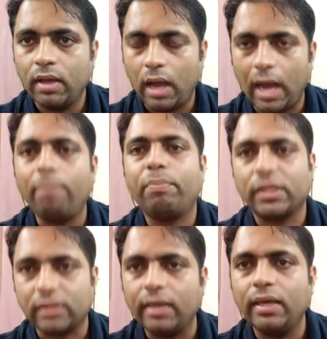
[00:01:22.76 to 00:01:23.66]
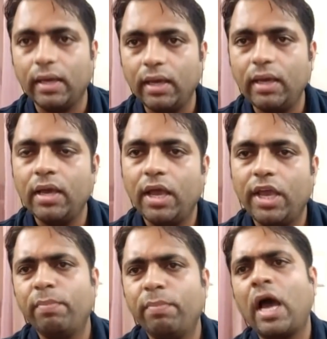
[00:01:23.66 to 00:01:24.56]
आप बताइए
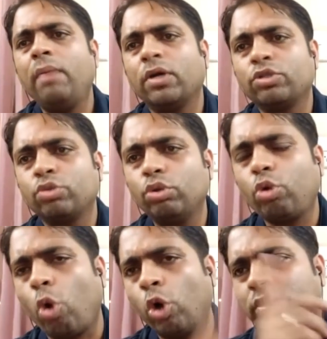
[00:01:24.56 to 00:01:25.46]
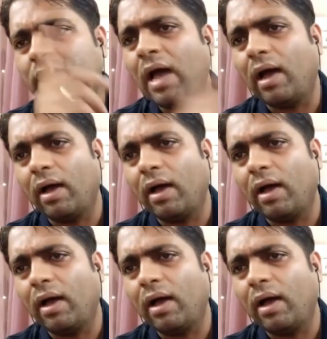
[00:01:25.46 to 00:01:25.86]
इमरान मसूद कौन सा